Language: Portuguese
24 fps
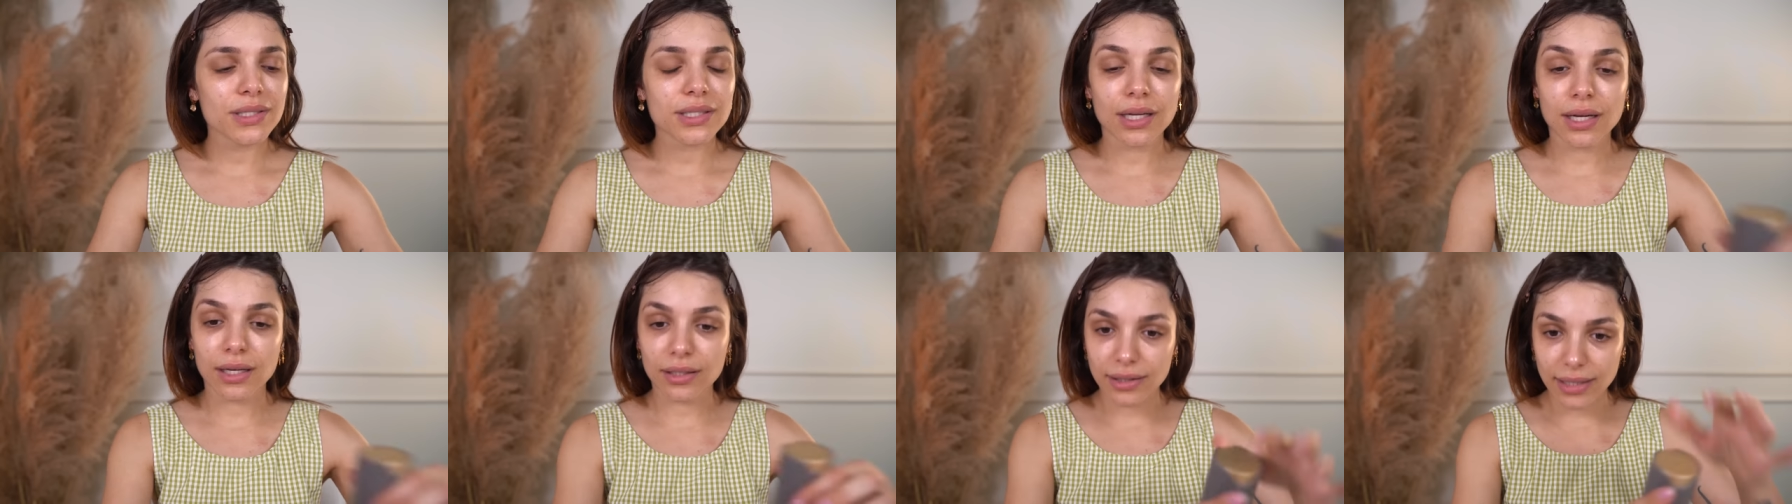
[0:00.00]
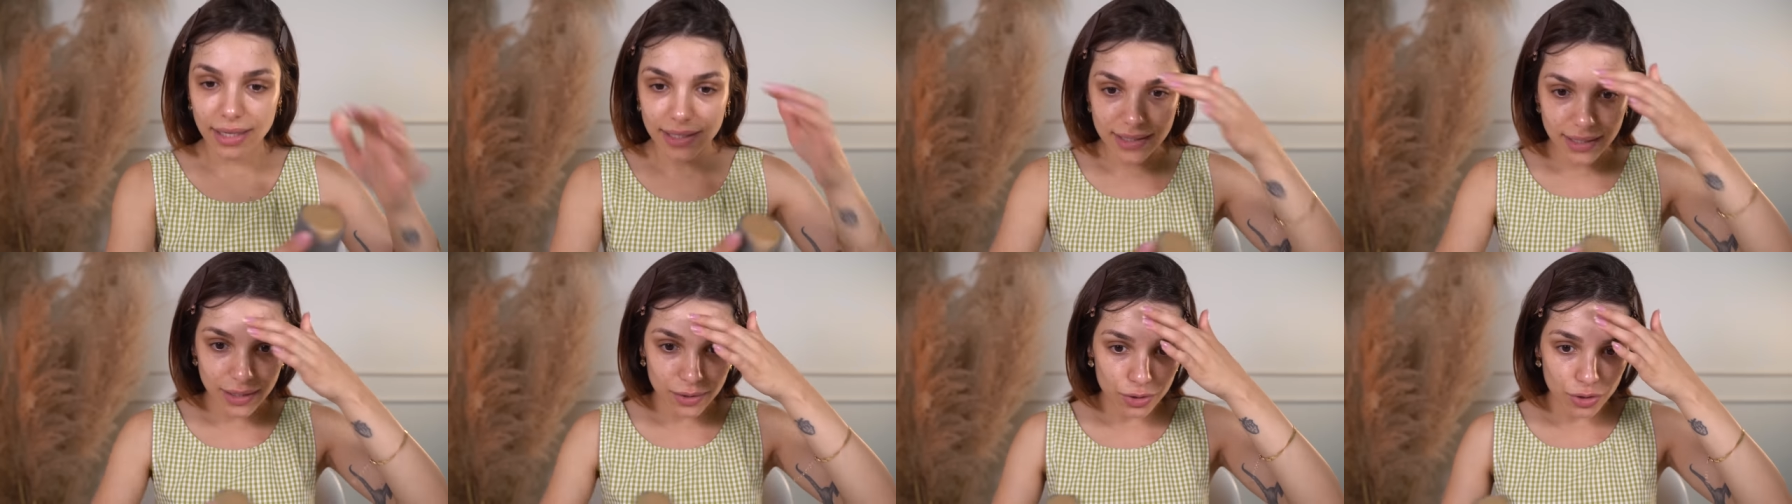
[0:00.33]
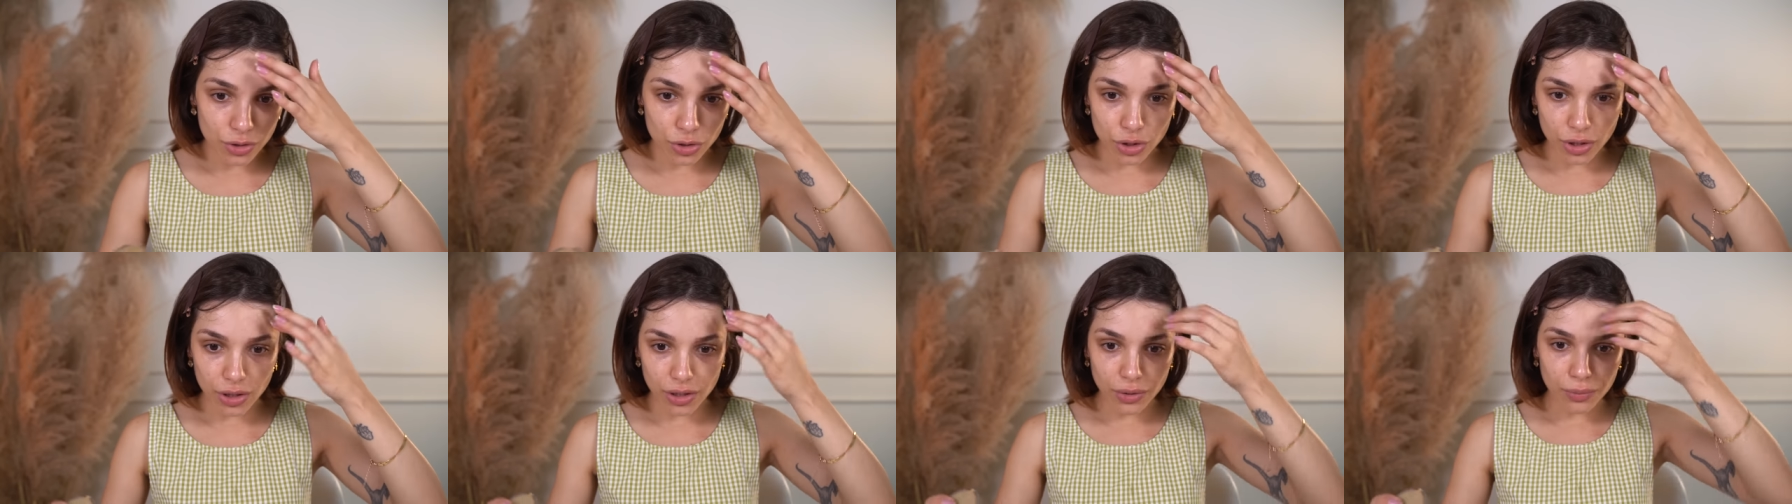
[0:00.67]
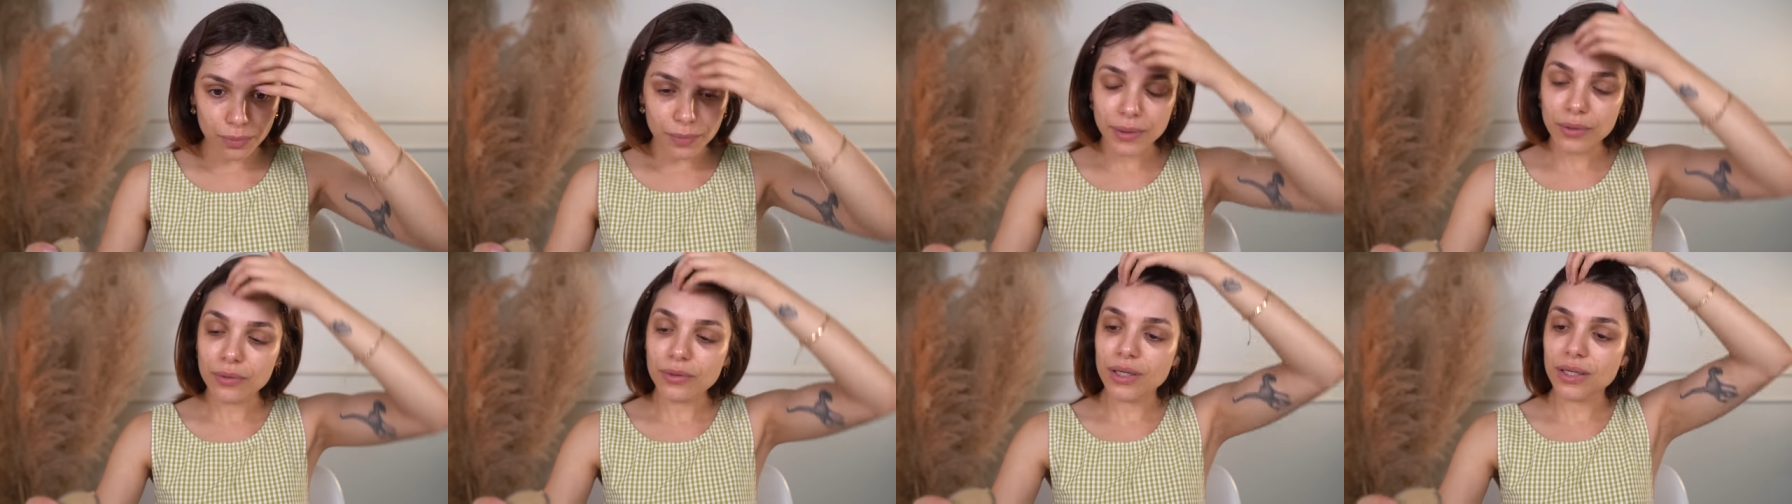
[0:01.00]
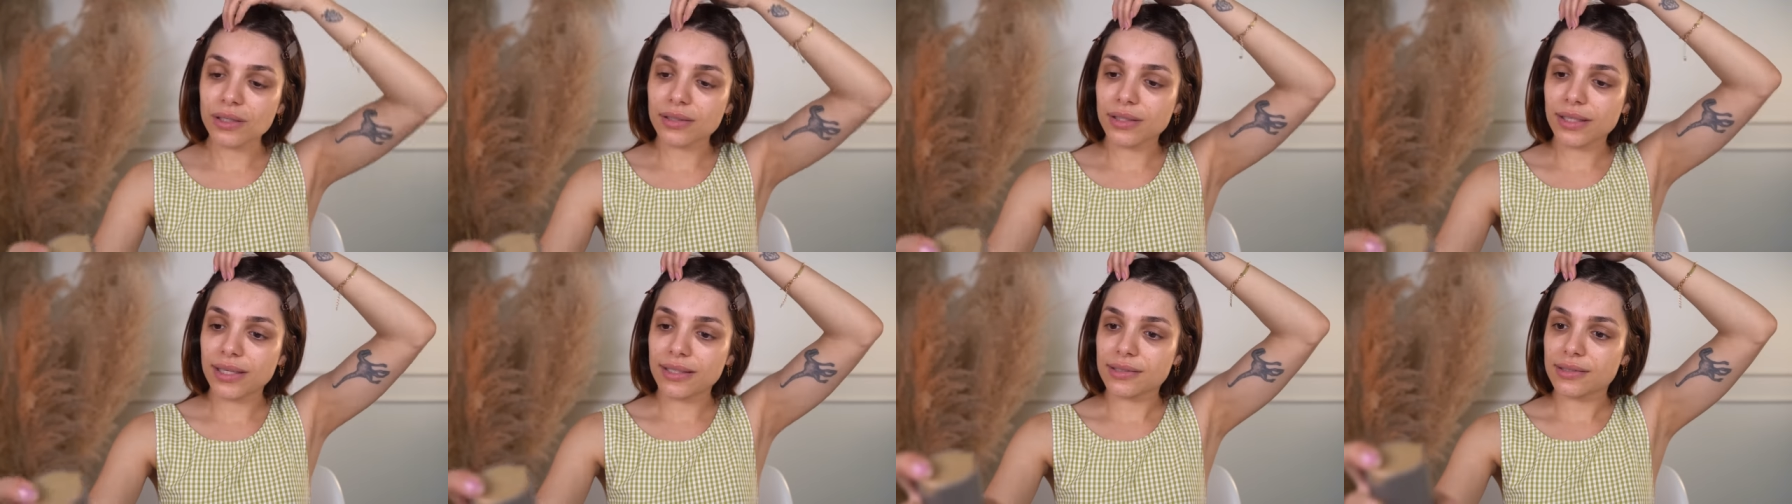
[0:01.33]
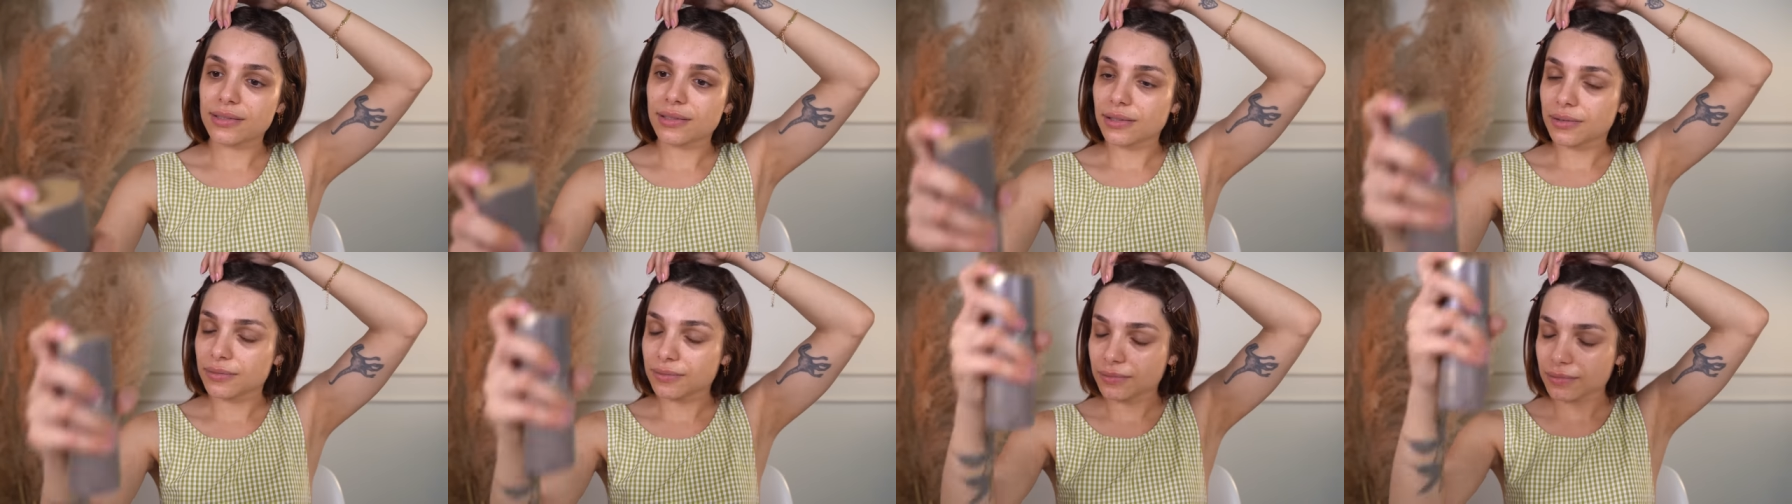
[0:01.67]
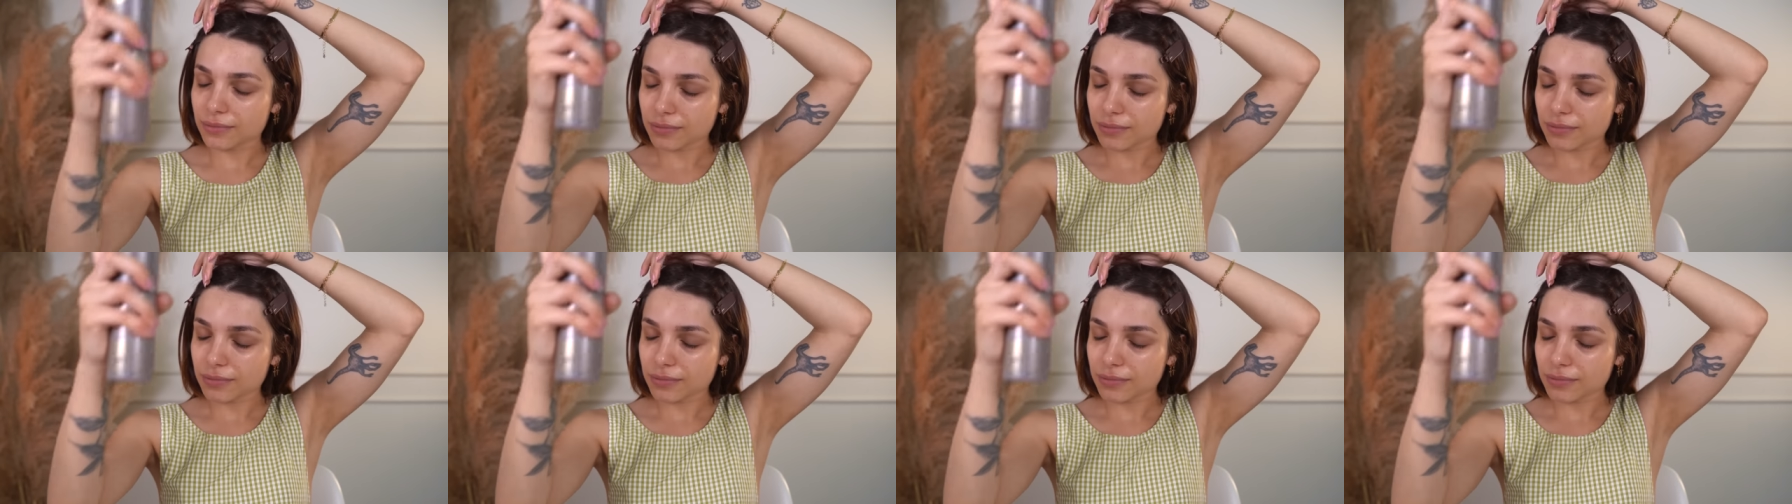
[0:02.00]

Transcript: passar na testa, eu senti que não pegou na testa.